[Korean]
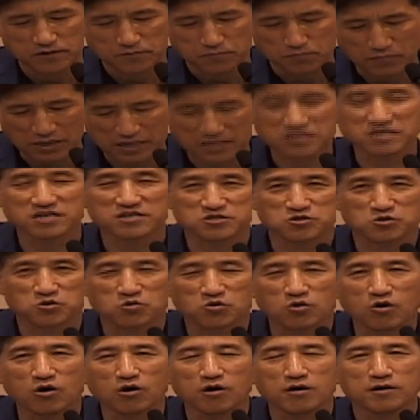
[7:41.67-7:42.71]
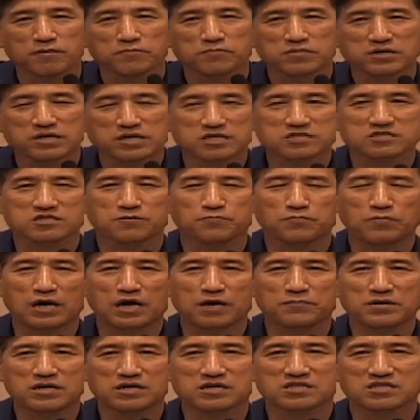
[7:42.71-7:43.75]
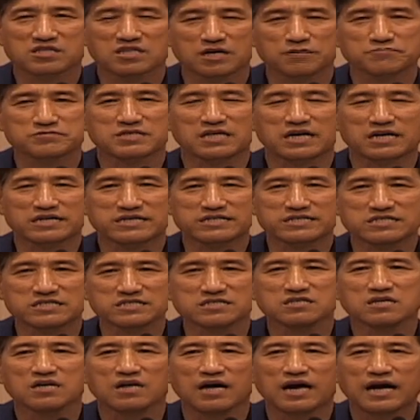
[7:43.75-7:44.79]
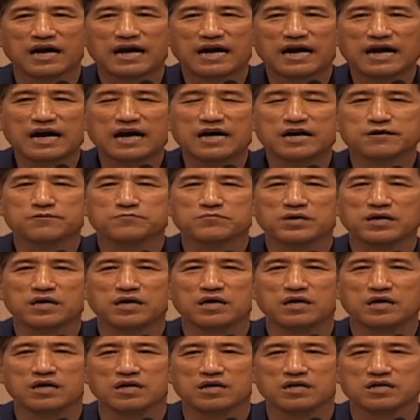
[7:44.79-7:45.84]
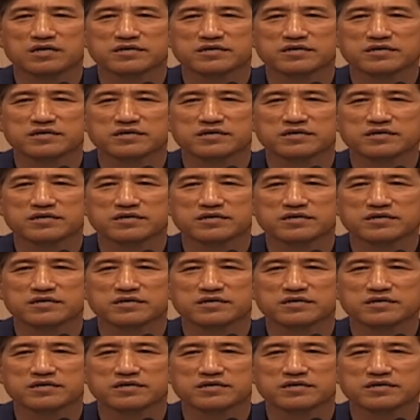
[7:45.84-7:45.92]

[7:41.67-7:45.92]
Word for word: 만들어졌고 그래서 바벨탑 사건은 함의